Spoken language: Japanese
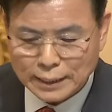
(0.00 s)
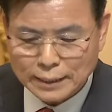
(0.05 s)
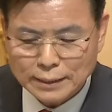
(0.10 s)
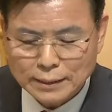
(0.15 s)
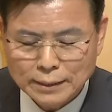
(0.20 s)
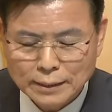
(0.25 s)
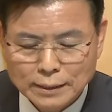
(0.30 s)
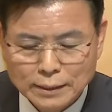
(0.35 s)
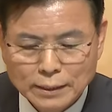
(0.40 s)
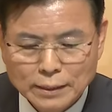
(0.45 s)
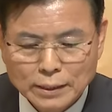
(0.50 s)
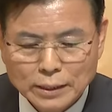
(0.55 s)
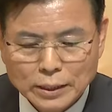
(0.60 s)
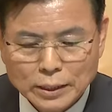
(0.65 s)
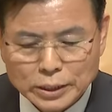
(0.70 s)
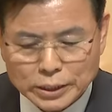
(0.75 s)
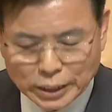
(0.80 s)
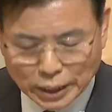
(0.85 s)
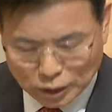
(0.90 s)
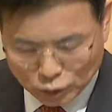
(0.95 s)
あることを
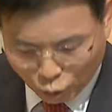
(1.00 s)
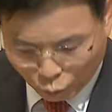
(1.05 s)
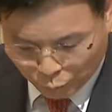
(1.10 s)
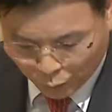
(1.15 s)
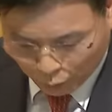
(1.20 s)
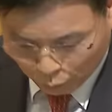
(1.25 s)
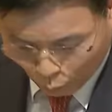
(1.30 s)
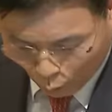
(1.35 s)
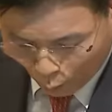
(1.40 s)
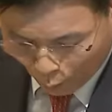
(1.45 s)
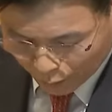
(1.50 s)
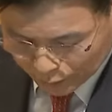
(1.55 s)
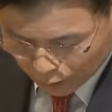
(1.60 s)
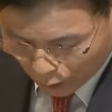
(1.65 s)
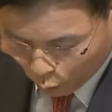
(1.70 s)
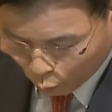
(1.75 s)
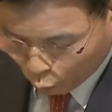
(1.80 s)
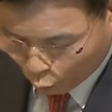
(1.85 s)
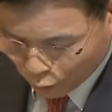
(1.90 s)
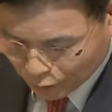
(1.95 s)
願います
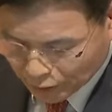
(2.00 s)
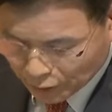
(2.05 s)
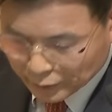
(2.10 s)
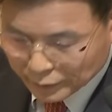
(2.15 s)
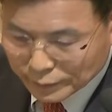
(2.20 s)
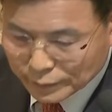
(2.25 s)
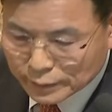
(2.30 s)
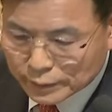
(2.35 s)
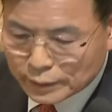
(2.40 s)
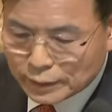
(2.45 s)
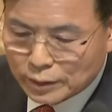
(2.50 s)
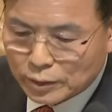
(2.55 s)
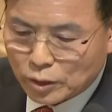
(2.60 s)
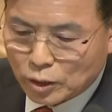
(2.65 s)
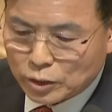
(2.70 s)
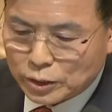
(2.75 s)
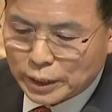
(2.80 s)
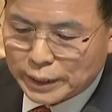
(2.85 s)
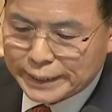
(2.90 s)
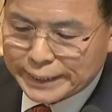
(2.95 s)
この時間
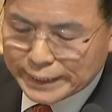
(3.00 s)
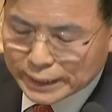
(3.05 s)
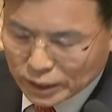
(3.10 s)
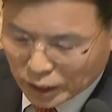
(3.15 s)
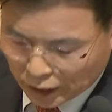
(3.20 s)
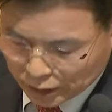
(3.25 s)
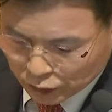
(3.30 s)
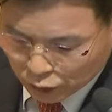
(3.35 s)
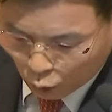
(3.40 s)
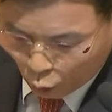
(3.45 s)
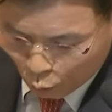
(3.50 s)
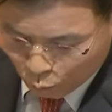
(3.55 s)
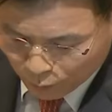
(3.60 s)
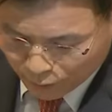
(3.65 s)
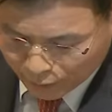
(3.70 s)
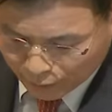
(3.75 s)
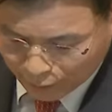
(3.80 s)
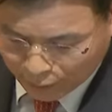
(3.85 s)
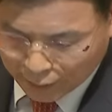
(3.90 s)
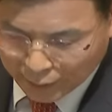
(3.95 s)
も病気
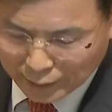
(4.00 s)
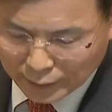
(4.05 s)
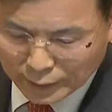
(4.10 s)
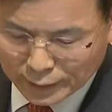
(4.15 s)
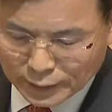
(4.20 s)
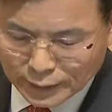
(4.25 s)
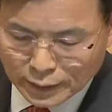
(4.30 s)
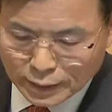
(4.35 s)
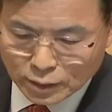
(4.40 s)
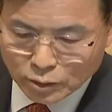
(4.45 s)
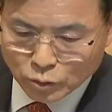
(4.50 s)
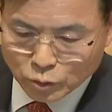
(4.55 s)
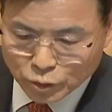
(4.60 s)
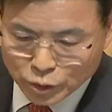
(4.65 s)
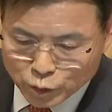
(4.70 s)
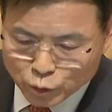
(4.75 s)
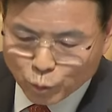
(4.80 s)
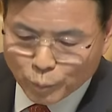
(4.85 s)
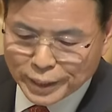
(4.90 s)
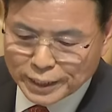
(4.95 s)
と戦っている
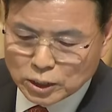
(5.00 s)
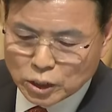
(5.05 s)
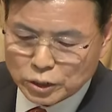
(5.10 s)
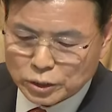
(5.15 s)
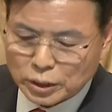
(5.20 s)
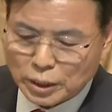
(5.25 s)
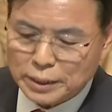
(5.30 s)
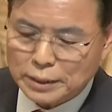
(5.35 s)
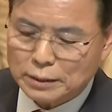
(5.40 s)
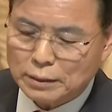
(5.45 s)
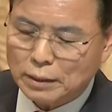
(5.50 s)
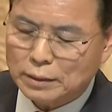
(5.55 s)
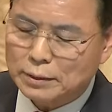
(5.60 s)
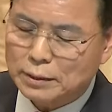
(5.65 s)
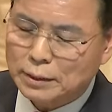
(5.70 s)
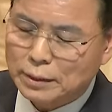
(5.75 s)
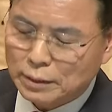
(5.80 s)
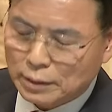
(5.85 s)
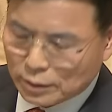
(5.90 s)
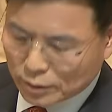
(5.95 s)
兄弟姉妹がいる
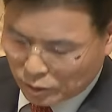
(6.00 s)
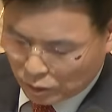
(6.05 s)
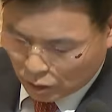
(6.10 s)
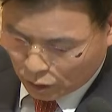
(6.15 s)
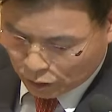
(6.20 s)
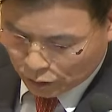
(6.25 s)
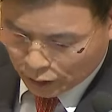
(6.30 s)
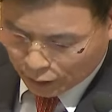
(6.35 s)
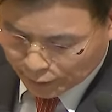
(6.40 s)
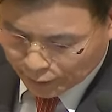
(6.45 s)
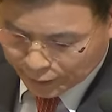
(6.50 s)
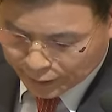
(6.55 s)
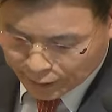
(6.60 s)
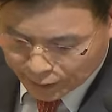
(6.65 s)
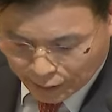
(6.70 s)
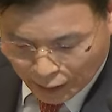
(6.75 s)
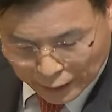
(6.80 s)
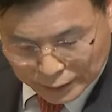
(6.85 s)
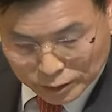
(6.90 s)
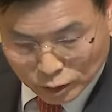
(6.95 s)
ならば
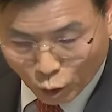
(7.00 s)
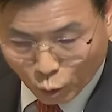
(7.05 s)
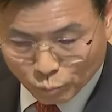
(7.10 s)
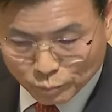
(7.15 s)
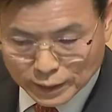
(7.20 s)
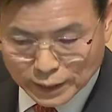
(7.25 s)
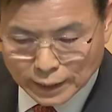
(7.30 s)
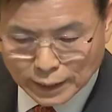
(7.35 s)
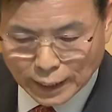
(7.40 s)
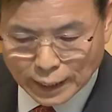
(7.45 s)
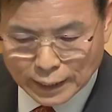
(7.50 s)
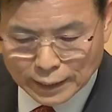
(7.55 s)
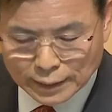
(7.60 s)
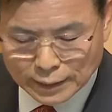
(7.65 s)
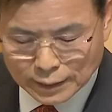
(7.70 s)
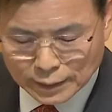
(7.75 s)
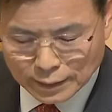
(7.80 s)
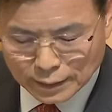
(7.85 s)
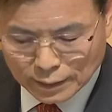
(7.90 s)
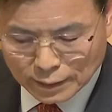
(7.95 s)
慕うし
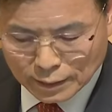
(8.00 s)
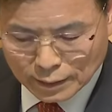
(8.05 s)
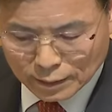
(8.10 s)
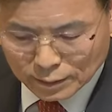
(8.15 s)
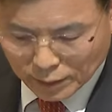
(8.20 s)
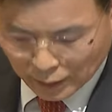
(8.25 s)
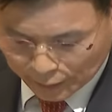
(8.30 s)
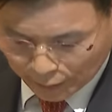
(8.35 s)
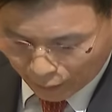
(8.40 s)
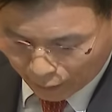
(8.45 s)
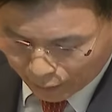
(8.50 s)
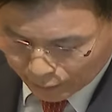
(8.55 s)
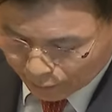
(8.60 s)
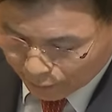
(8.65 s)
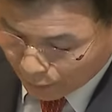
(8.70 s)
思いで、えー、